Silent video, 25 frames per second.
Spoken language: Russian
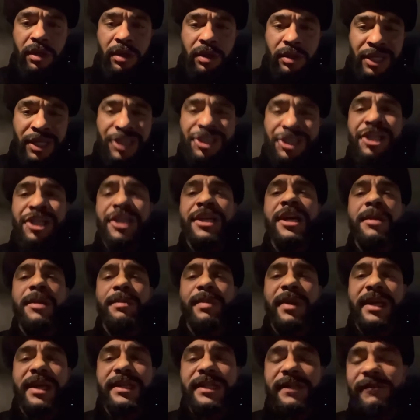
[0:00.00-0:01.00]
На чьих
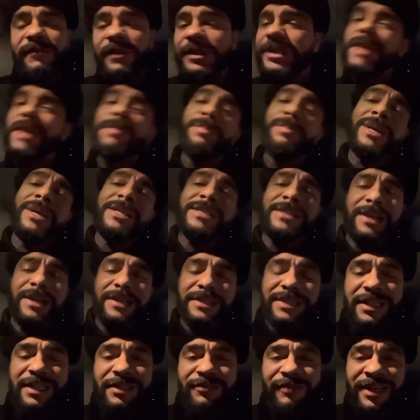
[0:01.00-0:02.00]
корпоративах ты плясал
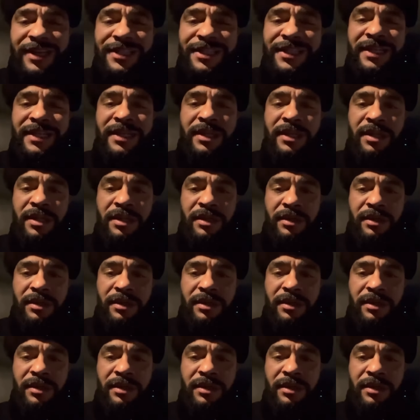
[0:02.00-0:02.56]
здесь в России?